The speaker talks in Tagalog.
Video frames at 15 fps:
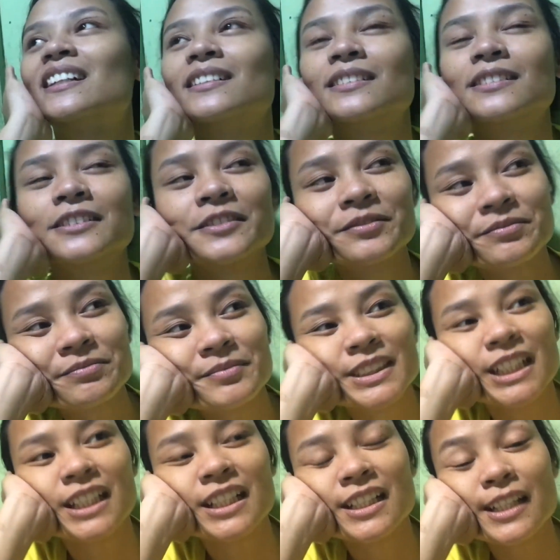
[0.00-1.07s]
ko.
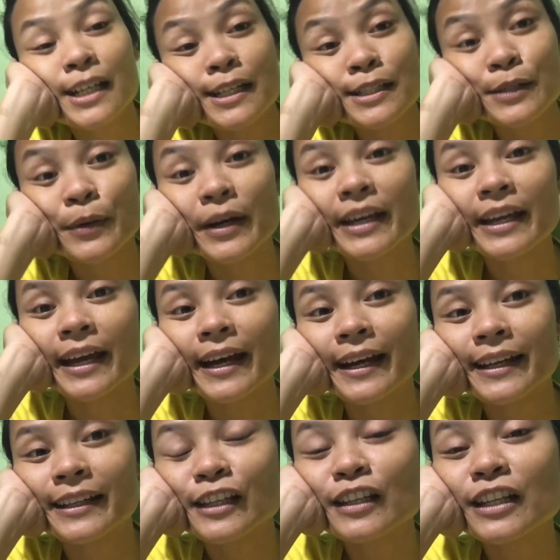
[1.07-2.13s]
So,
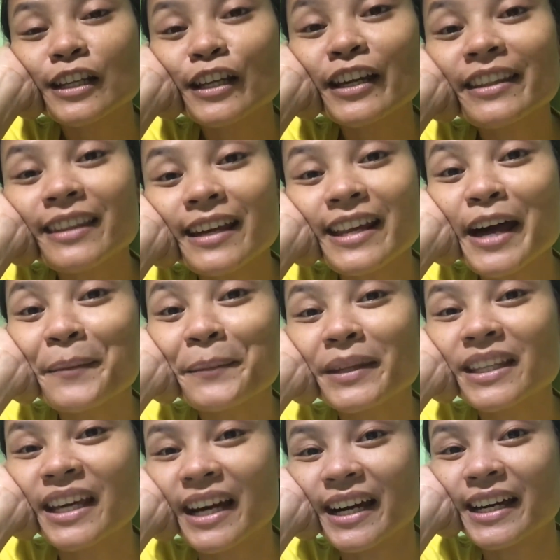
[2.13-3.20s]
ayan. Yun lang yanda namin,
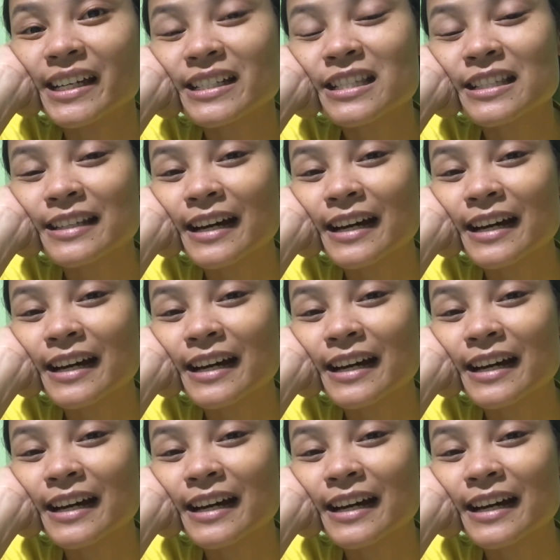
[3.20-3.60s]
guys.